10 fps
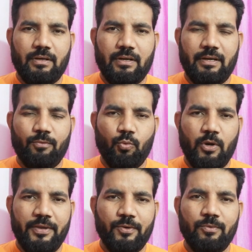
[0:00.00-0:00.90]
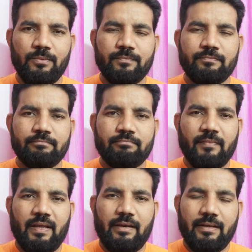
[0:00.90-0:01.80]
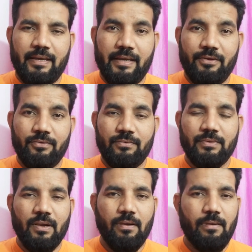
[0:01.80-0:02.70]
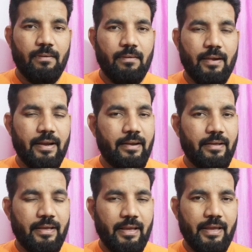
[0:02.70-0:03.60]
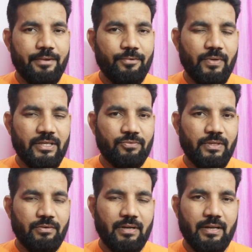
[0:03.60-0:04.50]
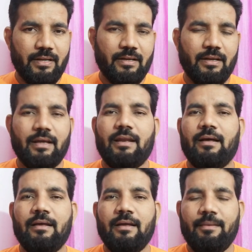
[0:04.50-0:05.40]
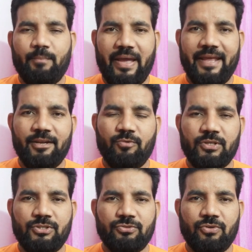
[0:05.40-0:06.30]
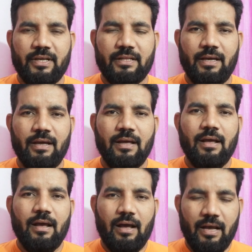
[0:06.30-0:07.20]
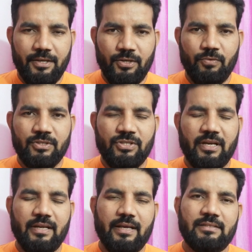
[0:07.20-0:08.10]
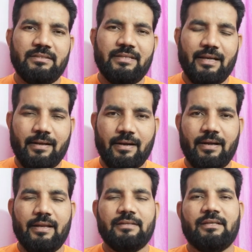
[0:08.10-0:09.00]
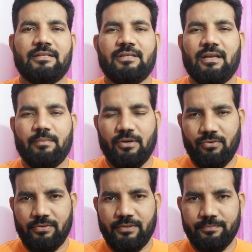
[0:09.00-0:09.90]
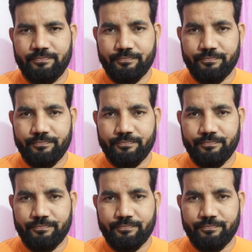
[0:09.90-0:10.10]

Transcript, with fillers: అండ్ ఓయు అండ్ కేయు అండ్ ఏయు ఎస్వియు ఇట్లా రకరకాల మెయిన్ యూనివర్సిటీస్ ఉన్నాయి కదా ఆ యూనివర్సిటీ ఎడ్యుకేషన్ ఎక్కడైనా సరే చాలా బాగుంటుంది